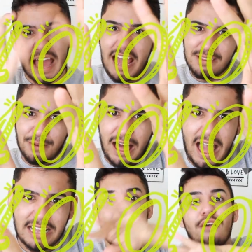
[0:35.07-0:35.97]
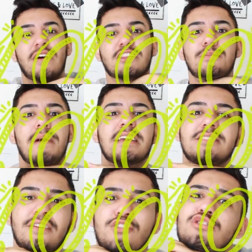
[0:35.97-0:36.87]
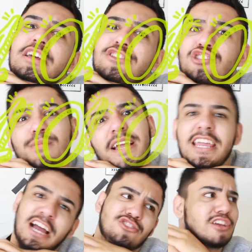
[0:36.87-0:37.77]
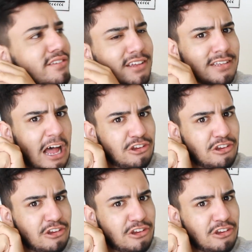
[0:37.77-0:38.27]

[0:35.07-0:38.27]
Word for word: 10 likes, eu faço mais desafios desse de maquiagem. O que, que vocês